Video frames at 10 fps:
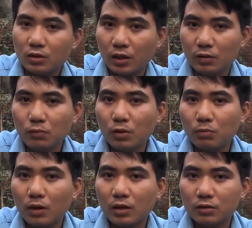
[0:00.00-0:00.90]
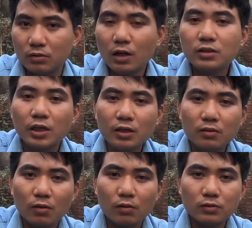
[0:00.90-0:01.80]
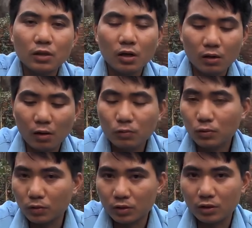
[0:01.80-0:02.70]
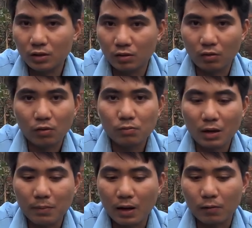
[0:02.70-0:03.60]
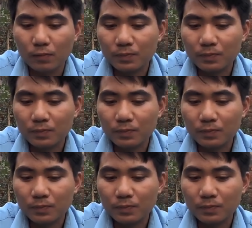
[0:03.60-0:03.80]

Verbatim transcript: cái nguồn mà đất chết nó rất là lâu rồi thì nó không đảm bảo